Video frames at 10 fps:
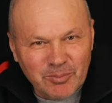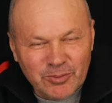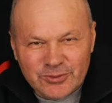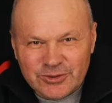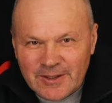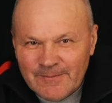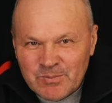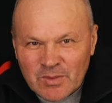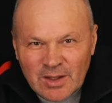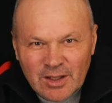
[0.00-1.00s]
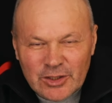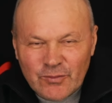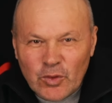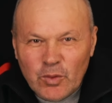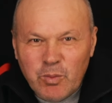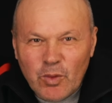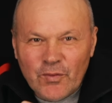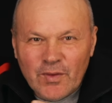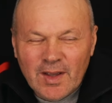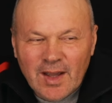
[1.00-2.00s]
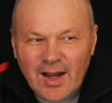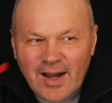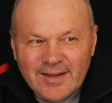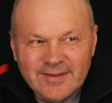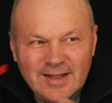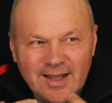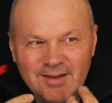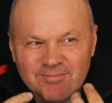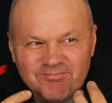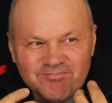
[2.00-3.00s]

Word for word: Пусть Его любовь, она